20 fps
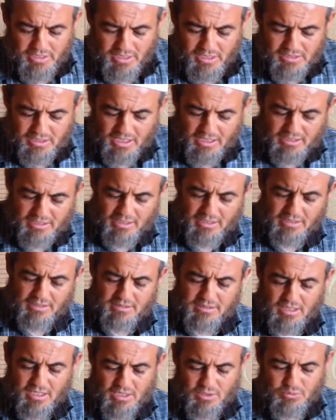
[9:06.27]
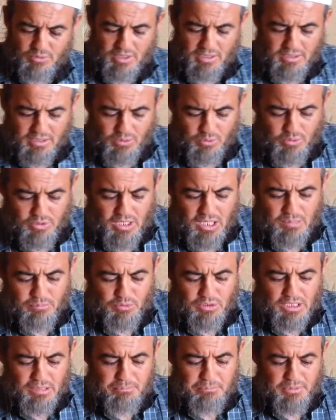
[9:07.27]
فهو أن يعتقد الإنسان
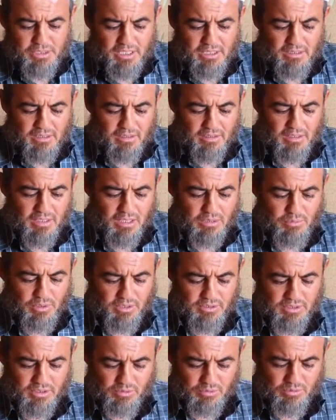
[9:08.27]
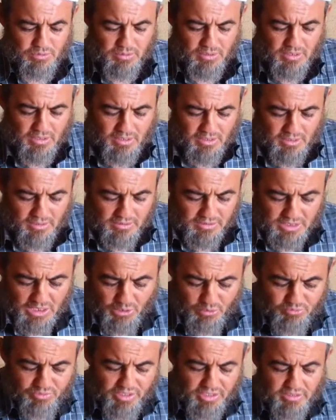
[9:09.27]
أنه لا مدبر إلا الله وحده
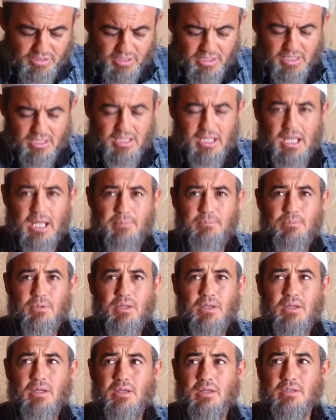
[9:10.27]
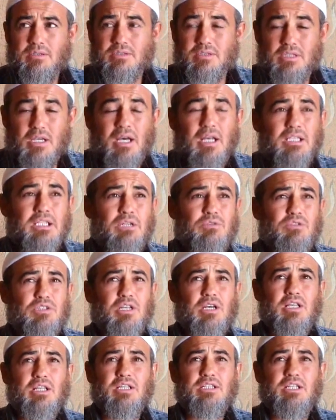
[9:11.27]
sevk ve idarede
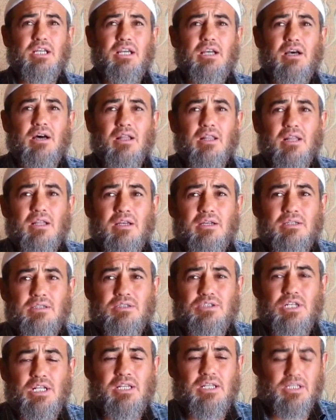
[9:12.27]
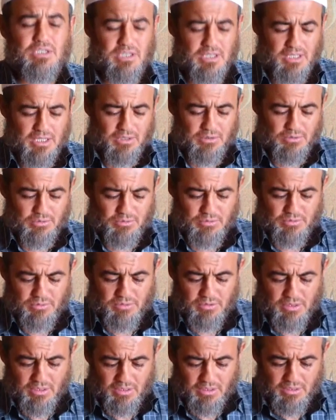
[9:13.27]
sadece ve sadece Allah'ın Celle
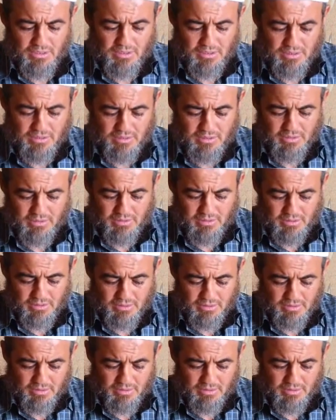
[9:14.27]
Celaluhu'nun e,